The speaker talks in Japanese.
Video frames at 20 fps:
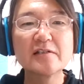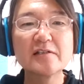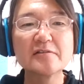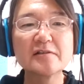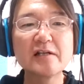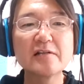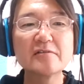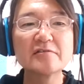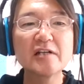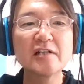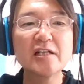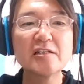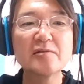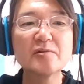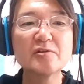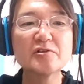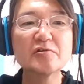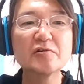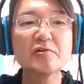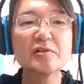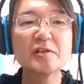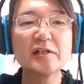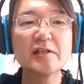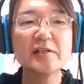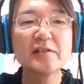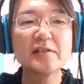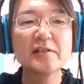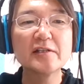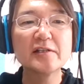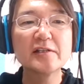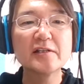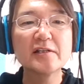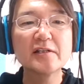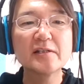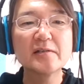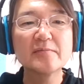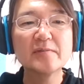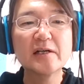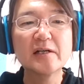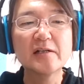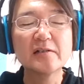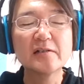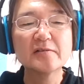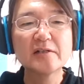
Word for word: サークルの中に持ち込んでまあ、